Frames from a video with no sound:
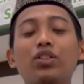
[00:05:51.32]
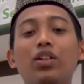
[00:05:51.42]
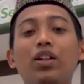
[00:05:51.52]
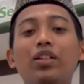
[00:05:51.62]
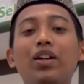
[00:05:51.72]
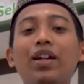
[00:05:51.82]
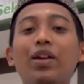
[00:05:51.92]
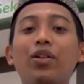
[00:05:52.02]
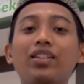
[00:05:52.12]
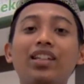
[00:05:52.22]
Sallallahu
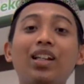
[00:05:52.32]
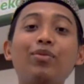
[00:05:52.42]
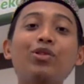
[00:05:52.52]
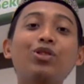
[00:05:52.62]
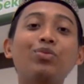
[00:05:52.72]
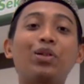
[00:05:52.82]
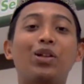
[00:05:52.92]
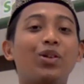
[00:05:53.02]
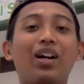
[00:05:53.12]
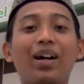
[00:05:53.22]
Alaihi Wasallam untuk
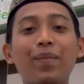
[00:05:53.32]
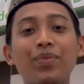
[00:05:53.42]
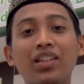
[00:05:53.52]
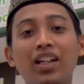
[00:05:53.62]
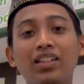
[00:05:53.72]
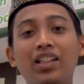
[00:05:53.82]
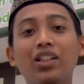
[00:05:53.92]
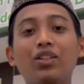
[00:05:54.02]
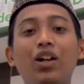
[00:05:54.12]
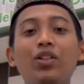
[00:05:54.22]
berdoa
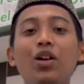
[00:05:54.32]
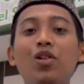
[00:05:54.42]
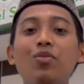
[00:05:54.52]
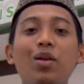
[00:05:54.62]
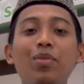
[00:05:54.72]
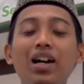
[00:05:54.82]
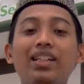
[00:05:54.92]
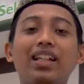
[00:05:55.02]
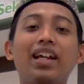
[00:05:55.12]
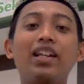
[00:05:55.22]
yaitu Allahumma
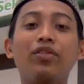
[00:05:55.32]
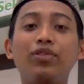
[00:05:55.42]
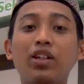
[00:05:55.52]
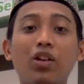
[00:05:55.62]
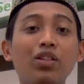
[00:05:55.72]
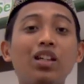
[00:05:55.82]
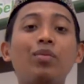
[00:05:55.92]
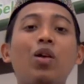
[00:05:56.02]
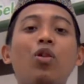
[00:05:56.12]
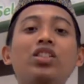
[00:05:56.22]
barik lana fi
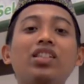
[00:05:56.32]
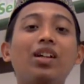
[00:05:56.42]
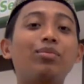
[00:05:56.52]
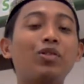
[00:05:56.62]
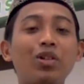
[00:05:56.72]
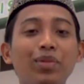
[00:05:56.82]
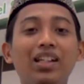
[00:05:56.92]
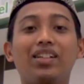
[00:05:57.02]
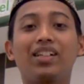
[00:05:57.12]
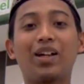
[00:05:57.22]
Rajab wa sya'bu wa
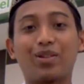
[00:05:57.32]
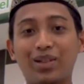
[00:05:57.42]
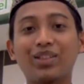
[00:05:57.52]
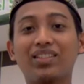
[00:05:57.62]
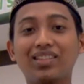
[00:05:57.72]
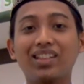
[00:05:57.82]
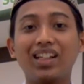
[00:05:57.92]
Ramadan.